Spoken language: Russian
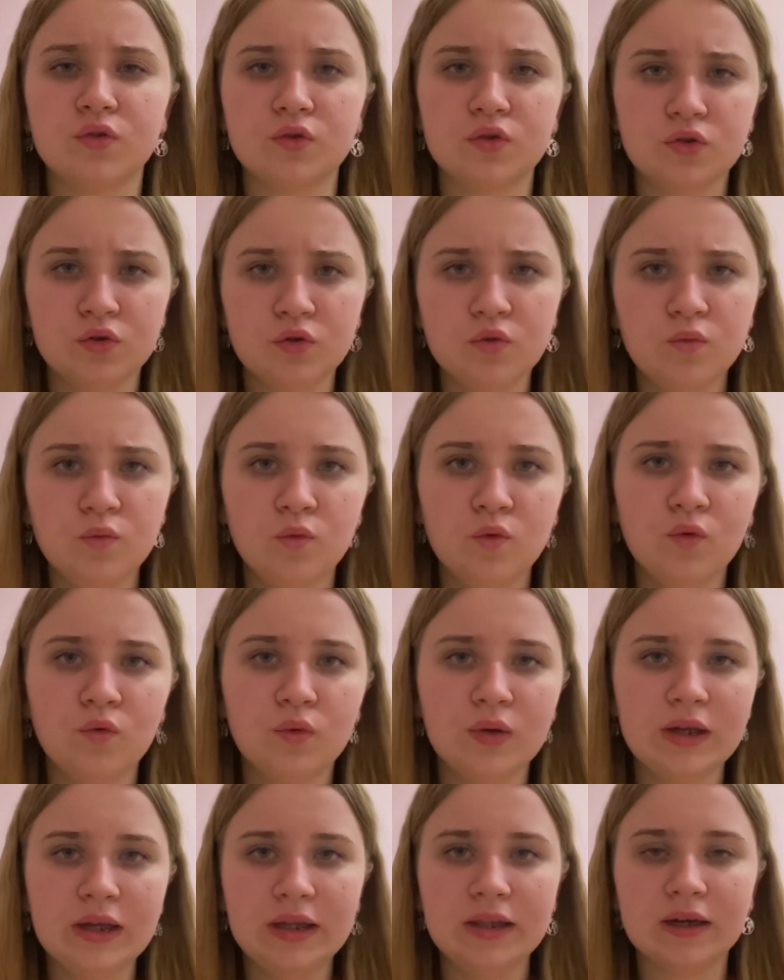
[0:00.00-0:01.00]

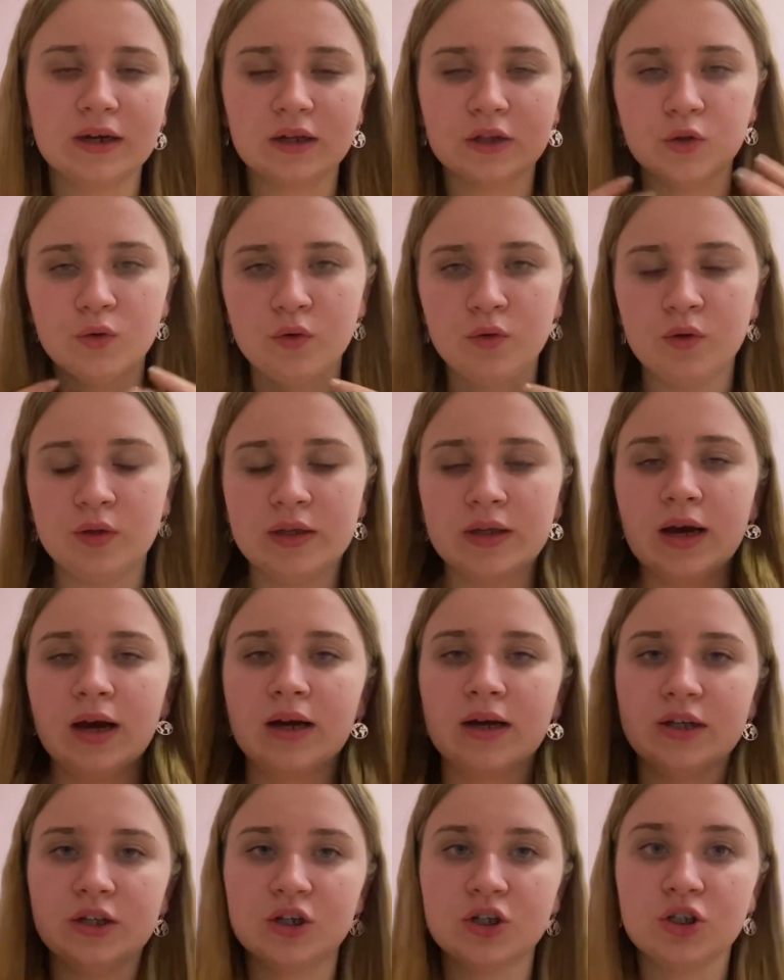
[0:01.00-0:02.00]
сумму, и на которую
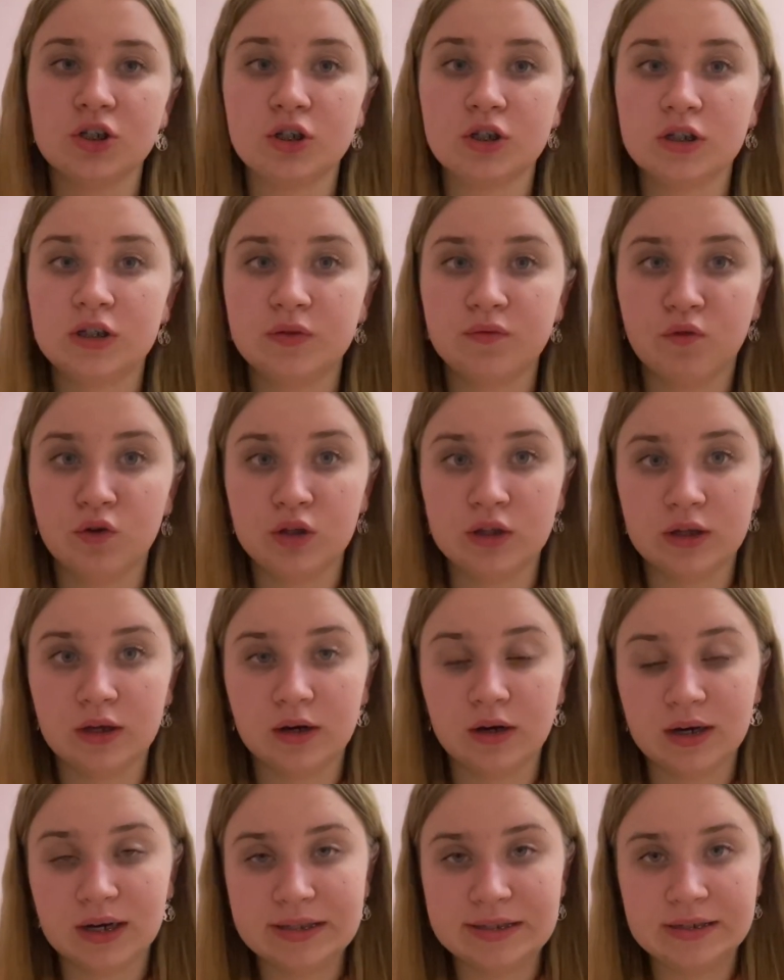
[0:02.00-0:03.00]
я, конечно же,
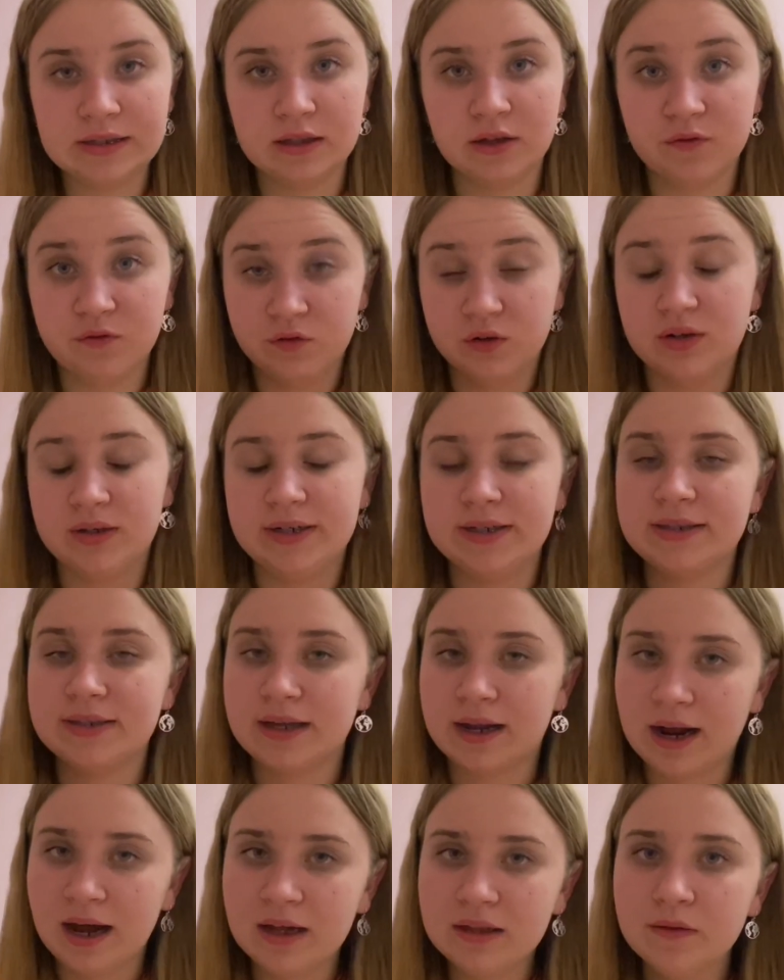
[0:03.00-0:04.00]
сегодня ходила в
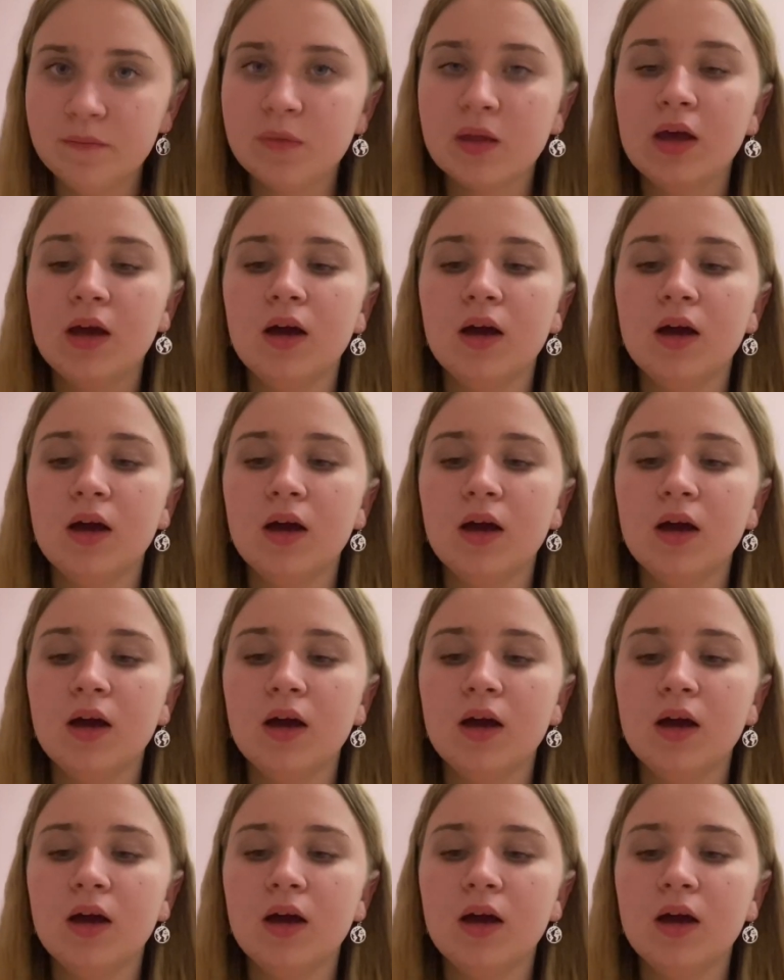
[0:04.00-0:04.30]
ресторан.